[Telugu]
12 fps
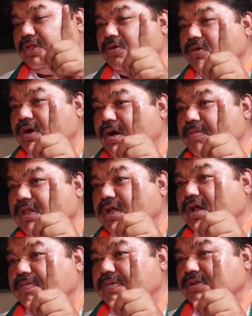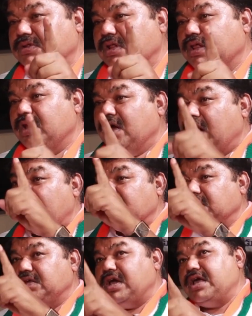ఆమెతో ఆమెను గెలిపిస్తుంది ఆ
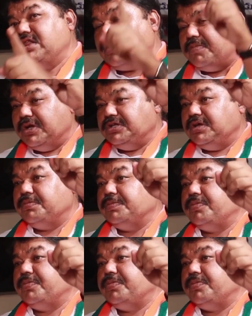నిజాయితీ మంచి